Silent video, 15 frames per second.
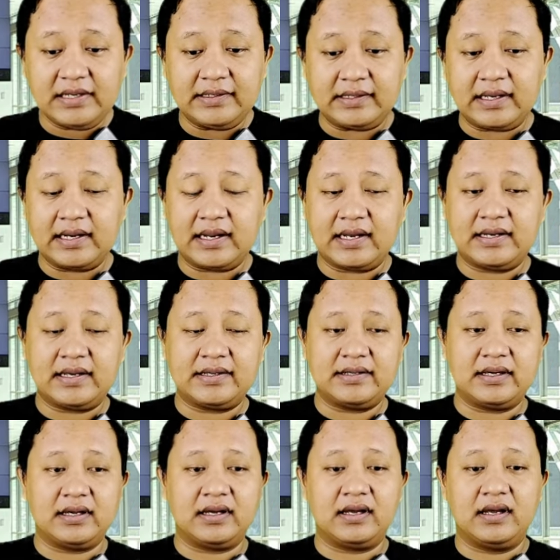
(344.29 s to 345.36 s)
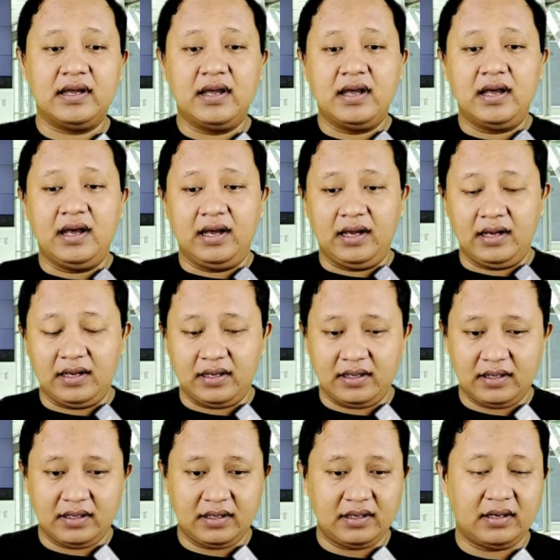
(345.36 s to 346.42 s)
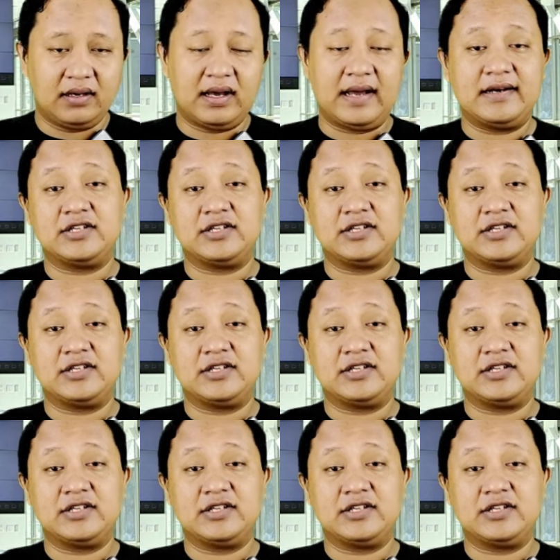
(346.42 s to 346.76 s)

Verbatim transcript: dengan adanya uh,